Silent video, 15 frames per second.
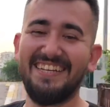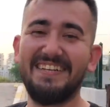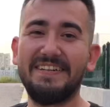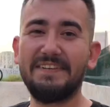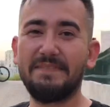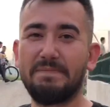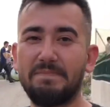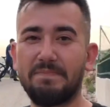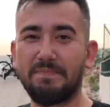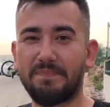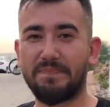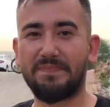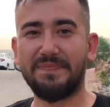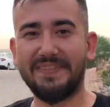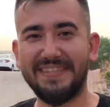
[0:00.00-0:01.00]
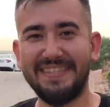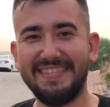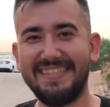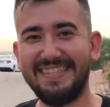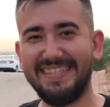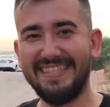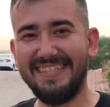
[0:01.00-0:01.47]
ayrı bir videoya konu
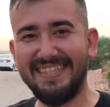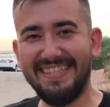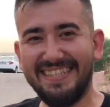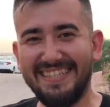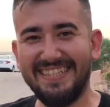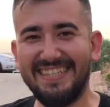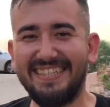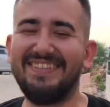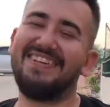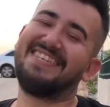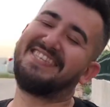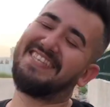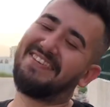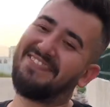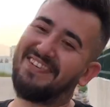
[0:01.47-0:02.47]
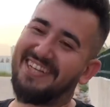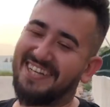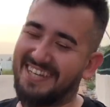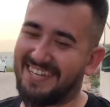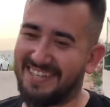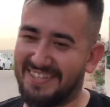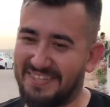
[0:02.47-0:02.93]
olmaya eşdeğer bir insansın. O
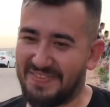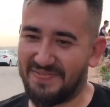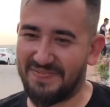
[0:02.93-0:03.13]
videoda kardeşim.